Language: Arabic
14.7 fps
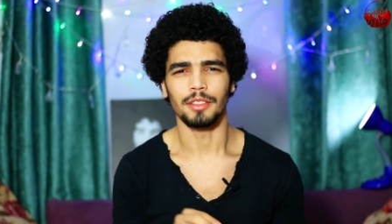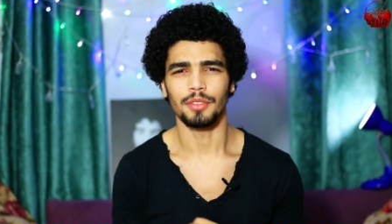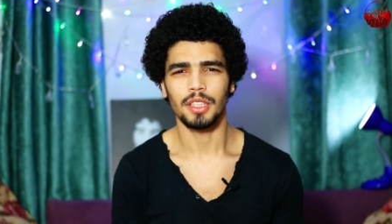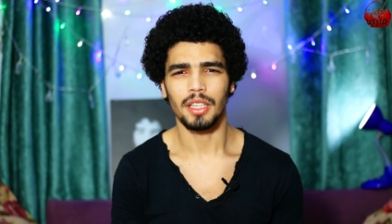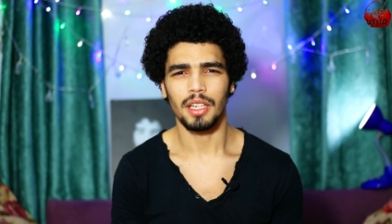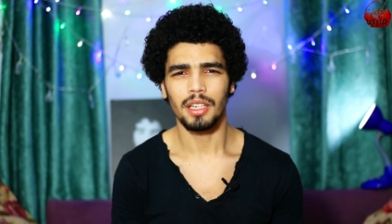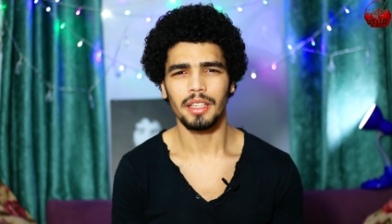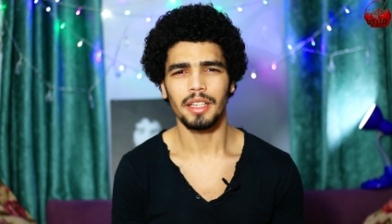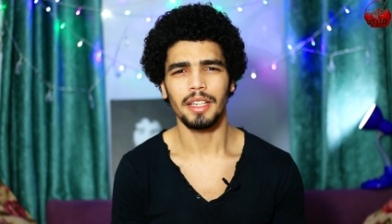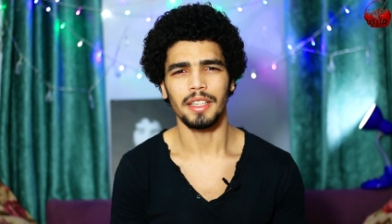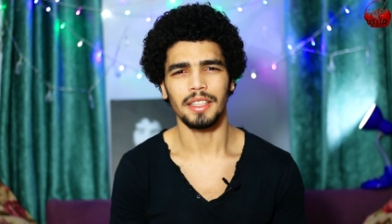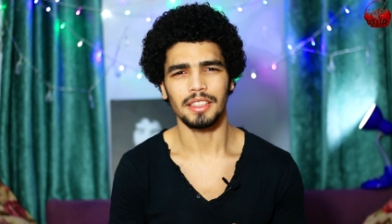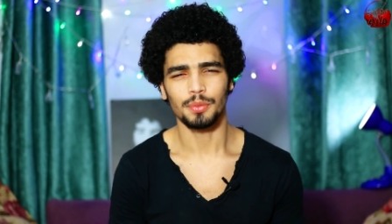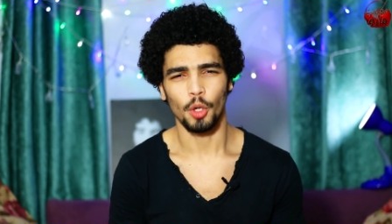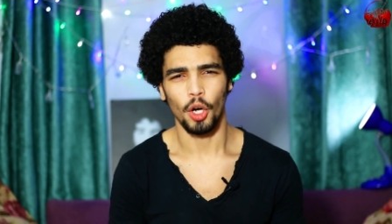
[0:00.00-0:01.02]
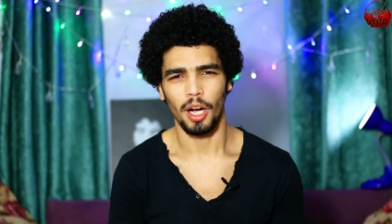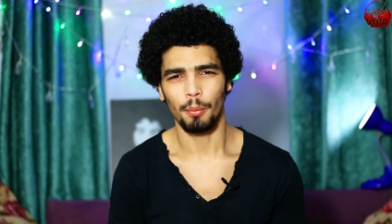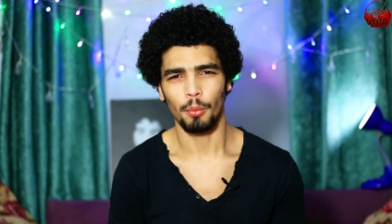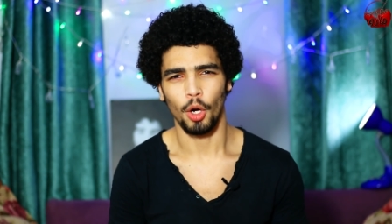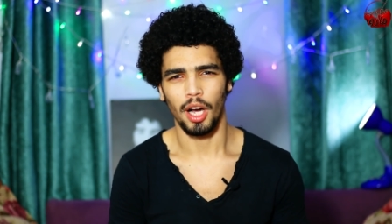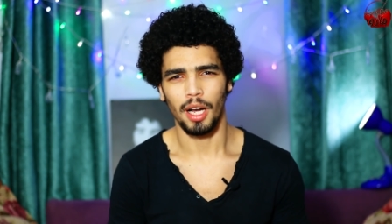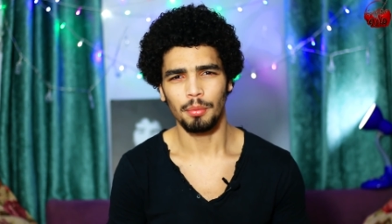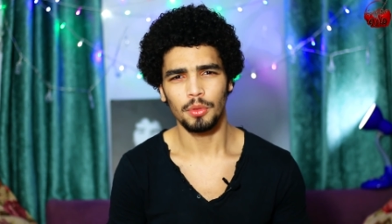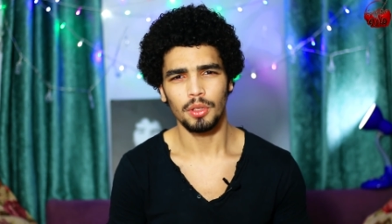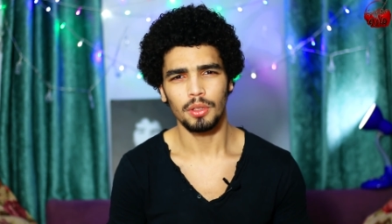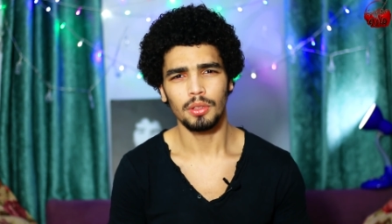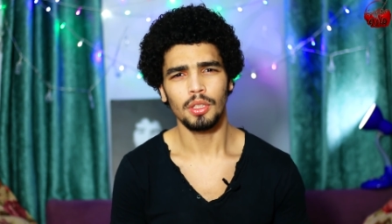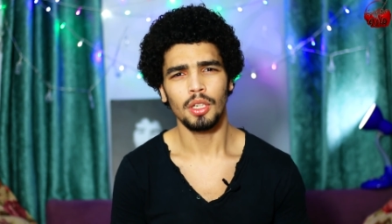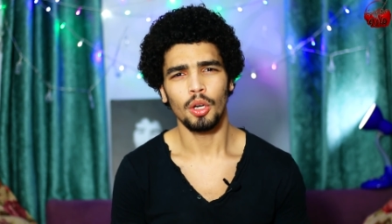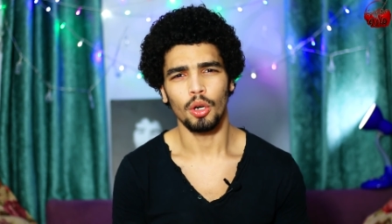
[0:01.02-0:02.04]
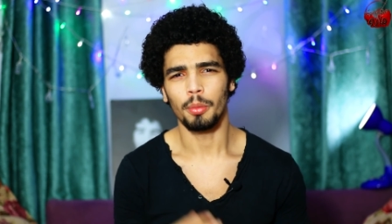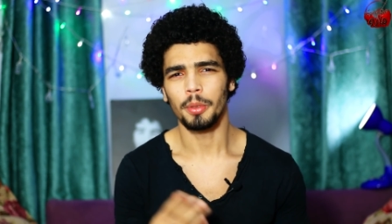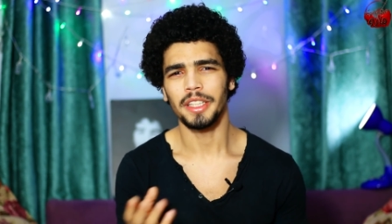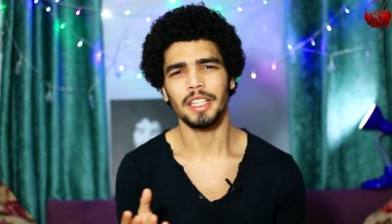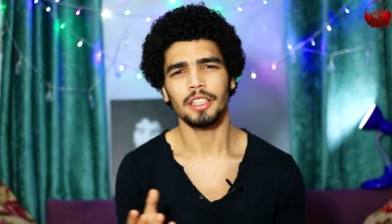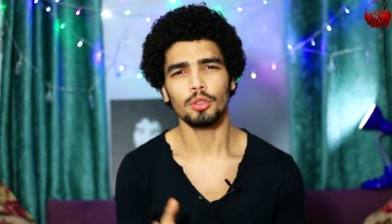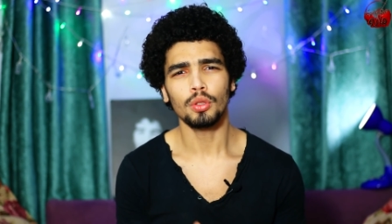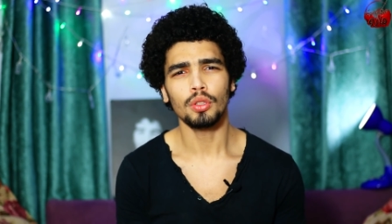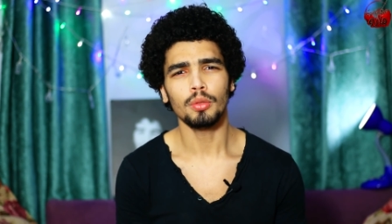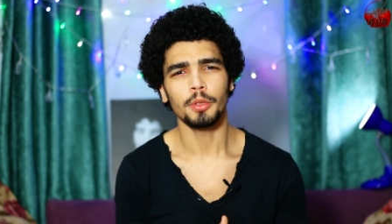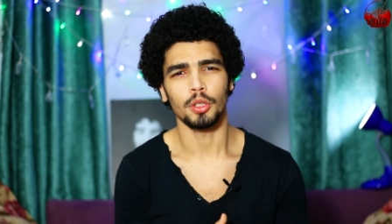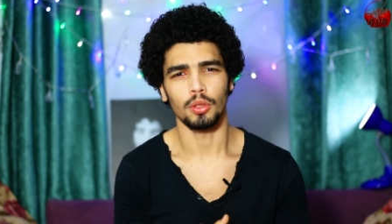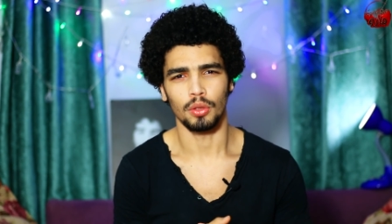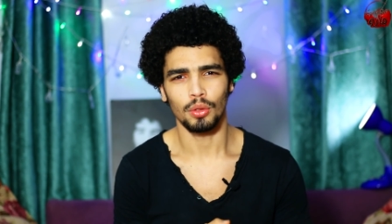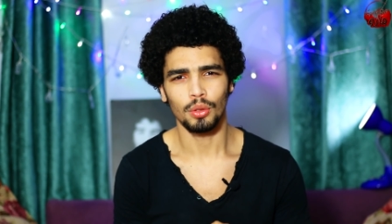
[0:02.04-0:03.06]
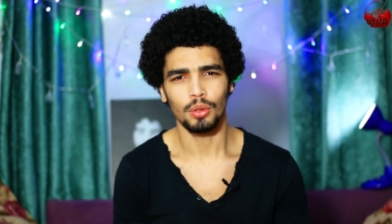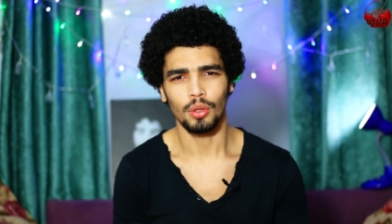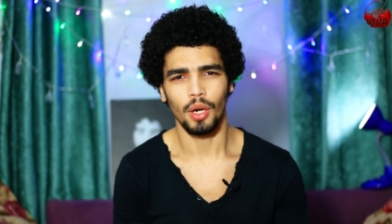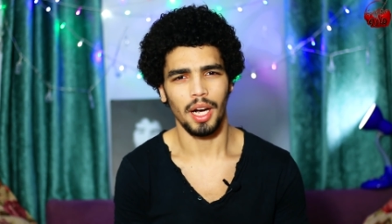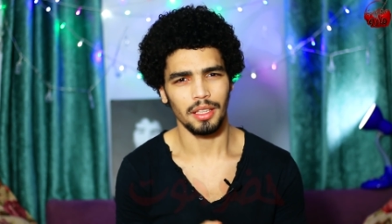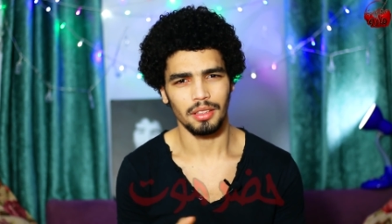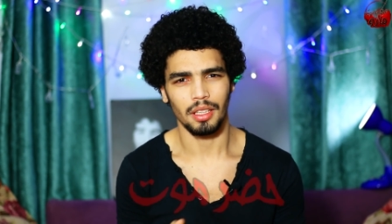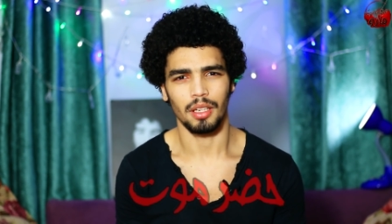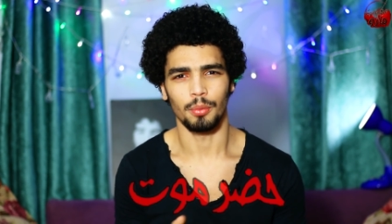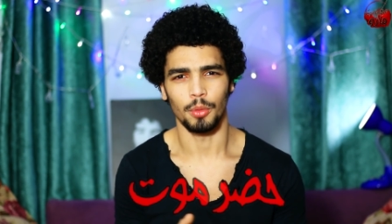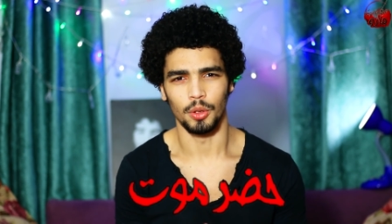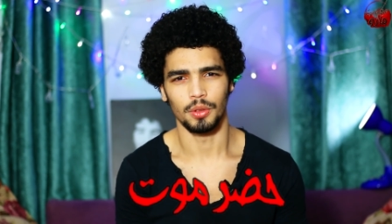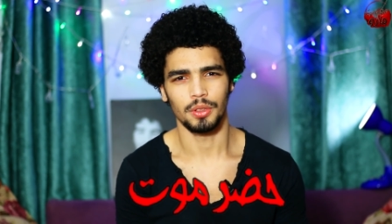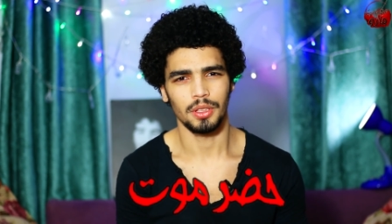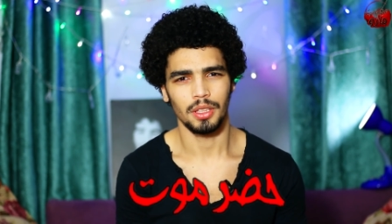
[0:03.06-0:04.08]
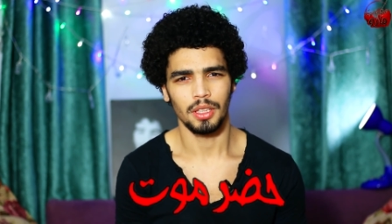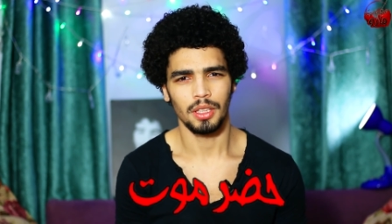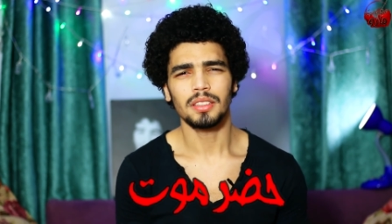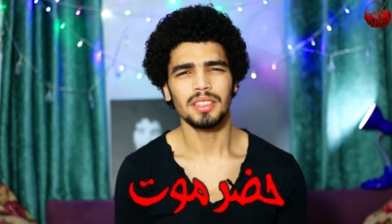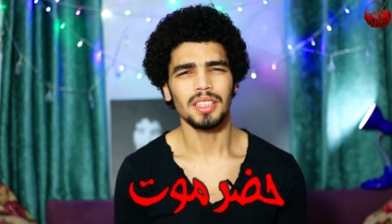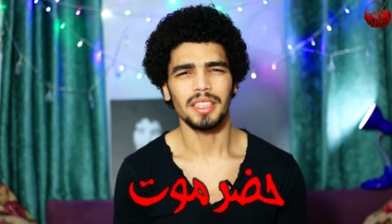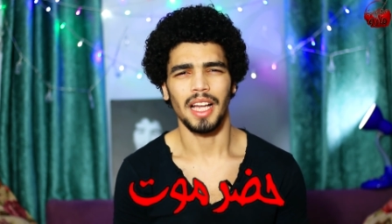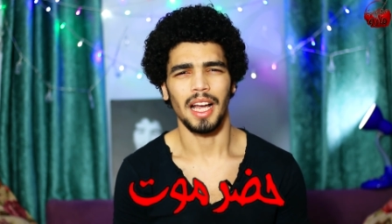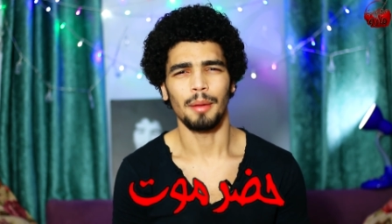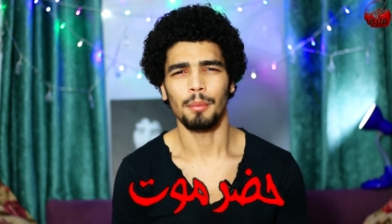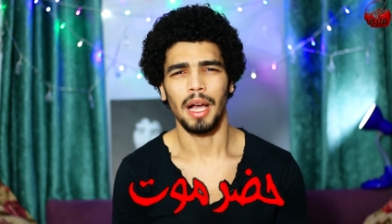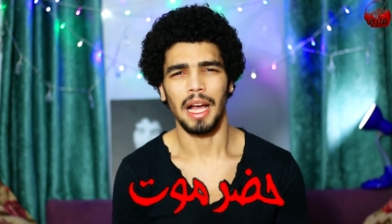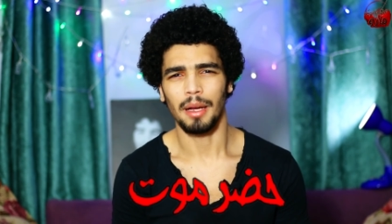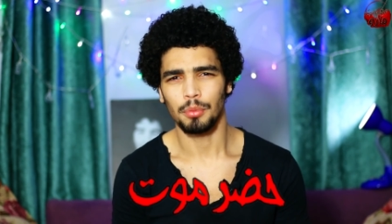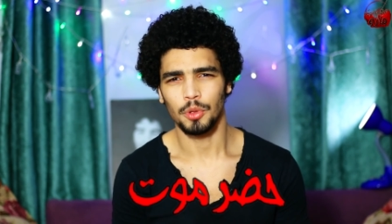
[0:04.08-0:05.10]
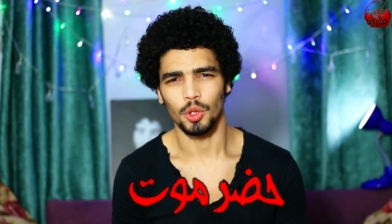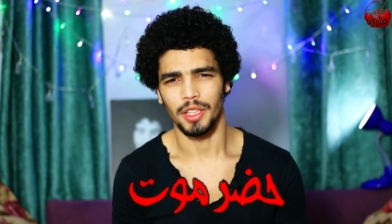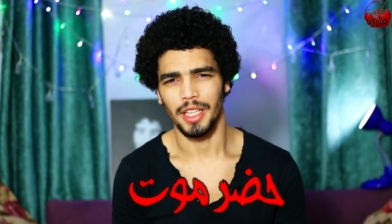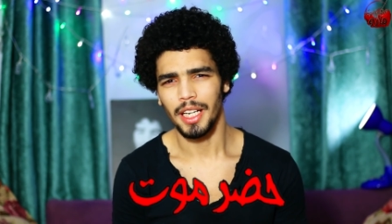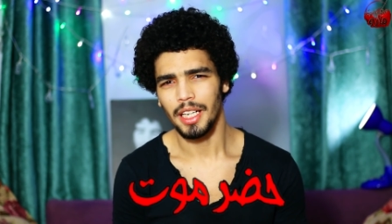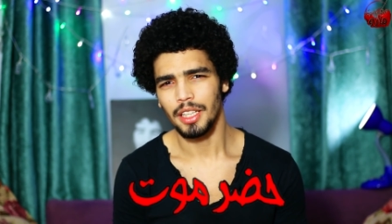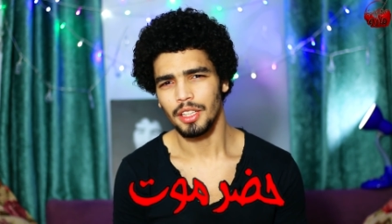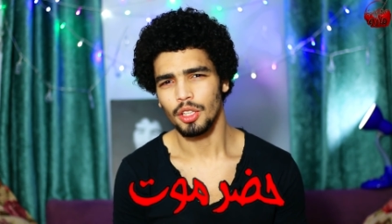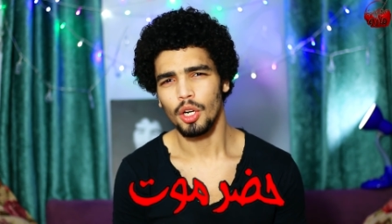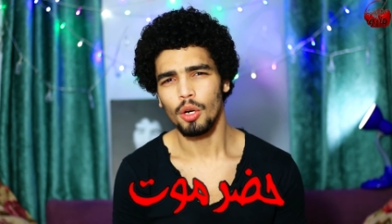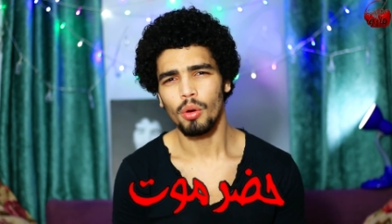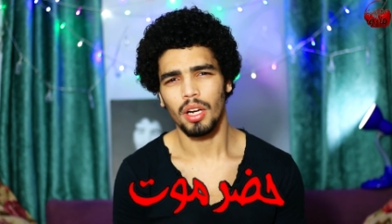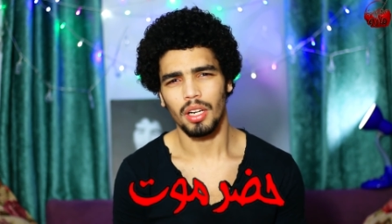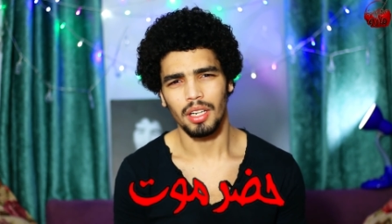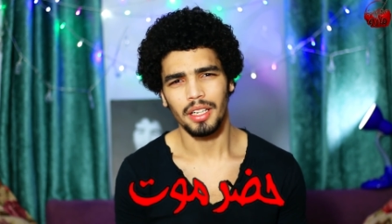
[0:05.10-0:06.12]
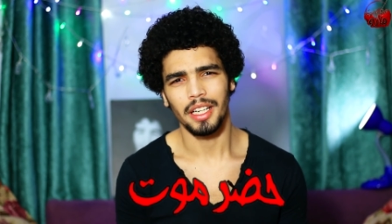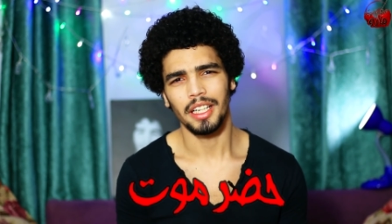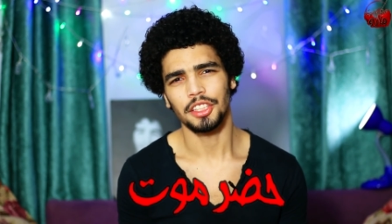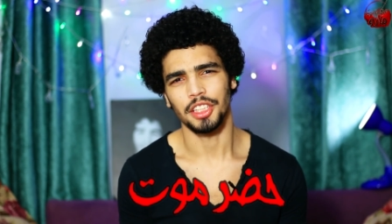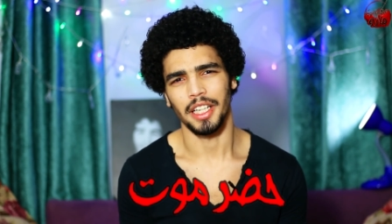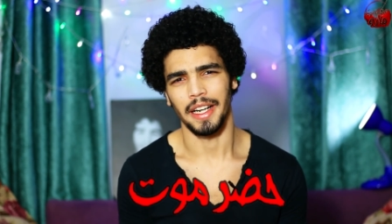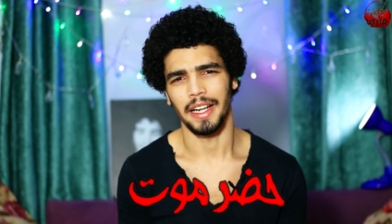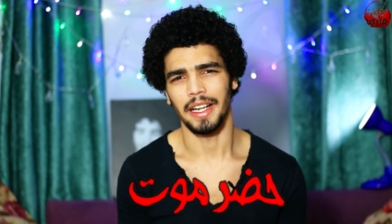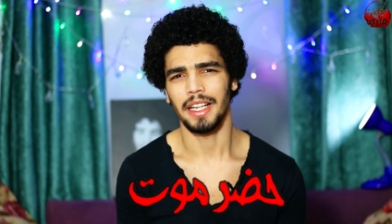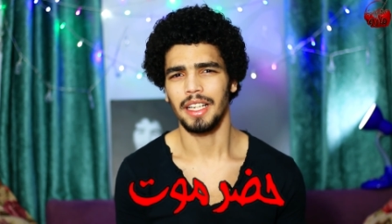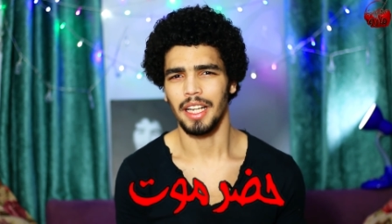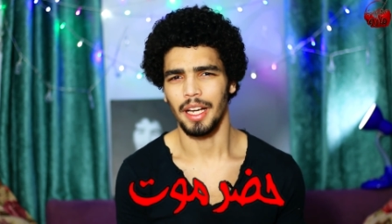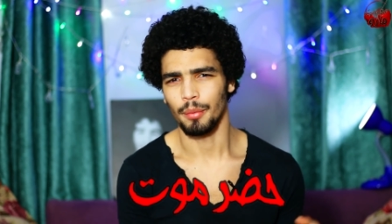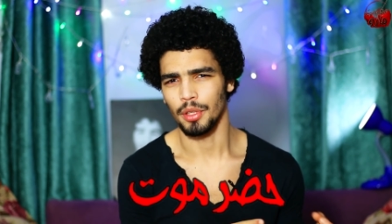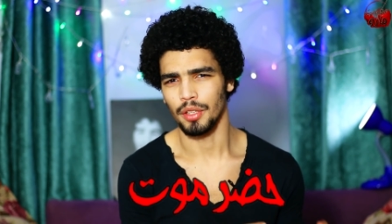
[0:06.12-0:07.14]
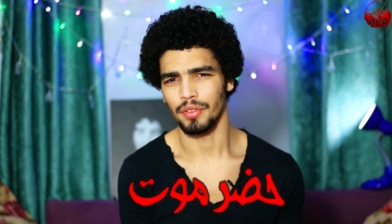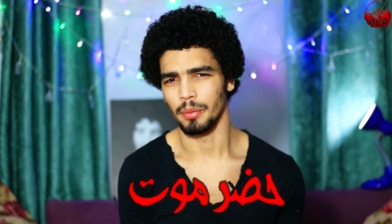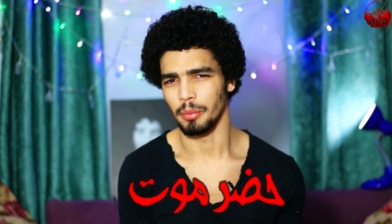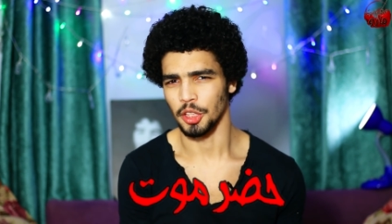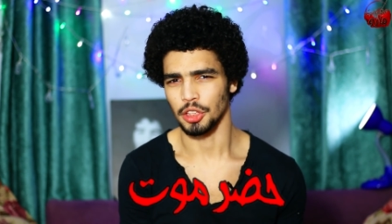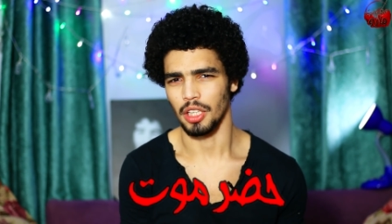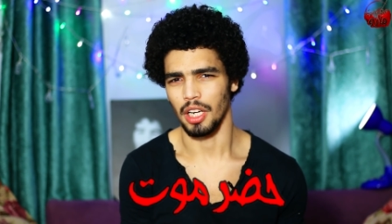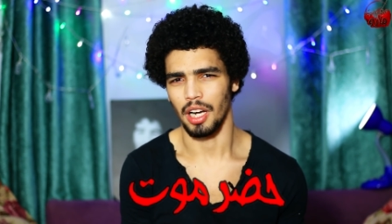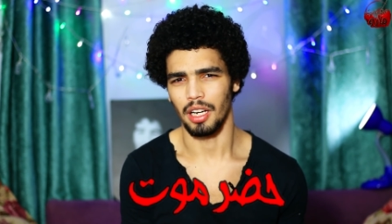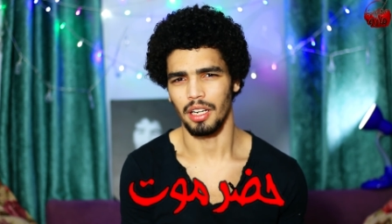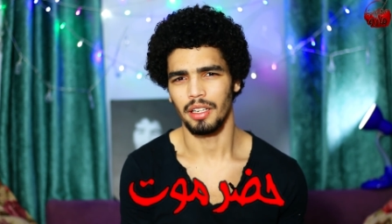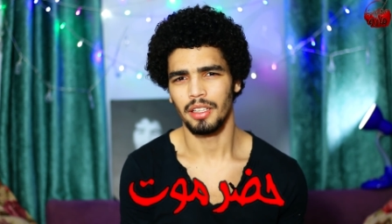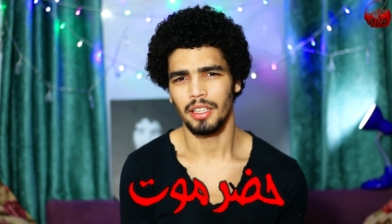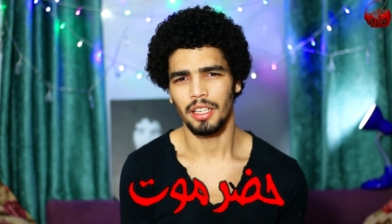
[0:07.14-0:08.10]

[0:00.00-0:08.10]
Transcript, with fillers: إن في راجل اسمه عم عبده وبينادوله بيقولوله حضر موت قصة عم عبده ده إن هو راجل شغال أمن في المشرحة